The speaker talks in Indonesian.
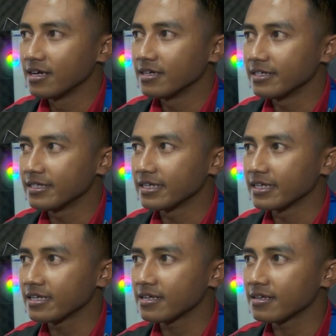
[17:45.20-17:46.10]
Di
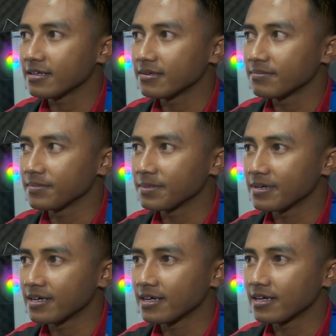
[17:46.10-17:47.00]
sini
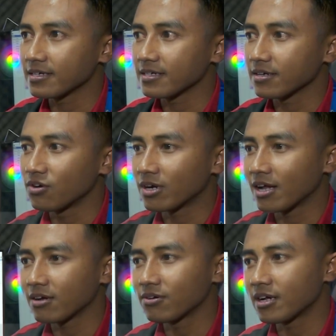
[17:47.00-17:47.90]
memang
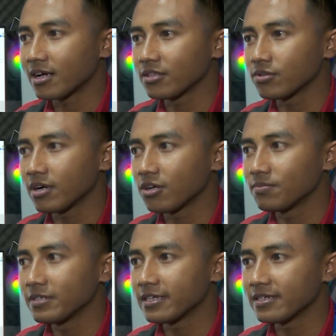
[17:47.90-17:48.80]
orang-orang itu kalau
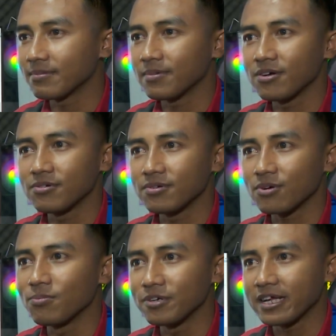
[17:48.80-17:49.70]
misalnya mau
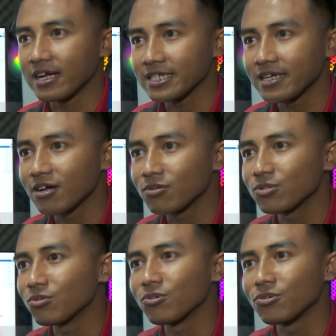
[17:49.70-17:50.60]
komunikasi
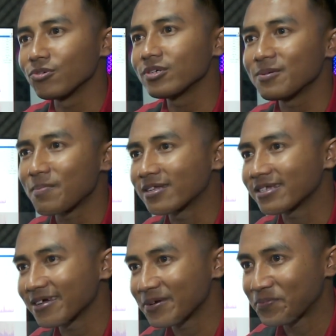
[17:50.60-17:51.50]
harus turun dulu ke
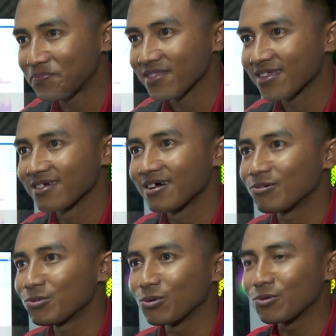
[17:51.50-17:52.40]
Paseh.
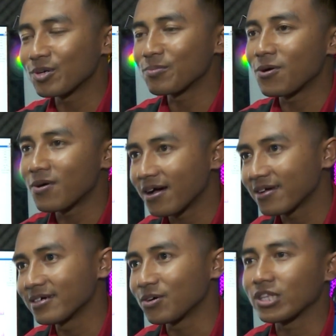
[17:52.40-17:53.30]
Harus turun dulu ke bawah,
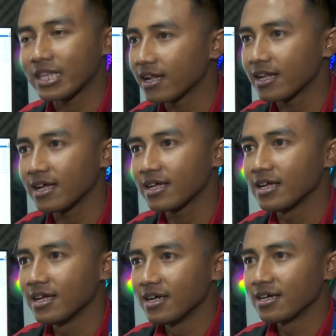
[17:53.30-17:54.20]
ke kota lah
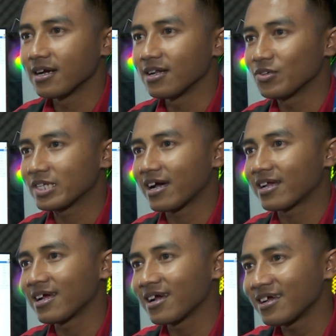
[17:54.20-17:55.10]
kalau
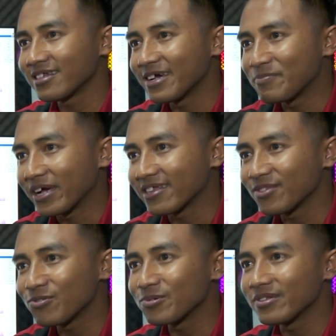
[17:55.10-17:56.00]
sekarang kan
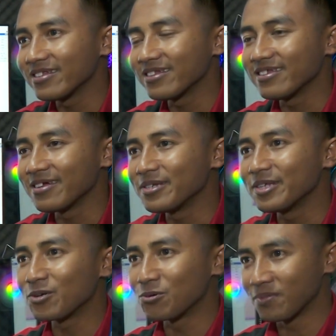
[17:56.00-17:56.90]
efeknya tuh jadi
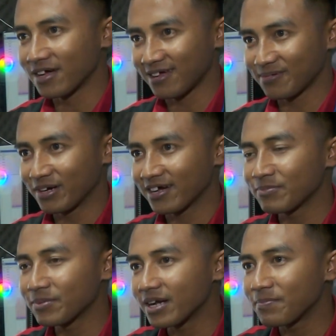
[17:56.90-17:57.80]
di rumah.
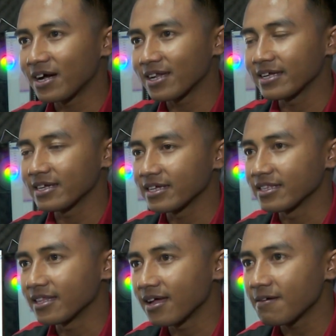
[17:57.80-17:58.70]
Bahkan beberapa klien
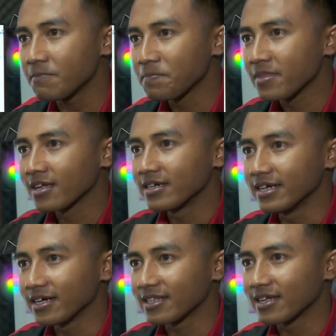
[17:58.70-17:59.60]
kita
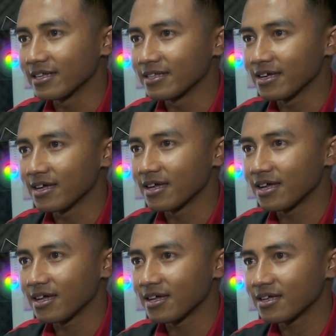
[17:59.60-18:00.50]
yang
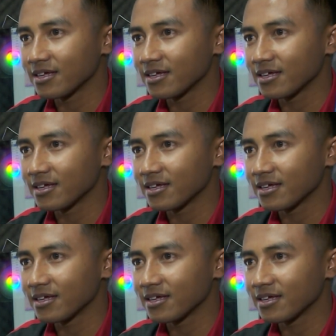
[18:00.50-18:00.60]
tadinya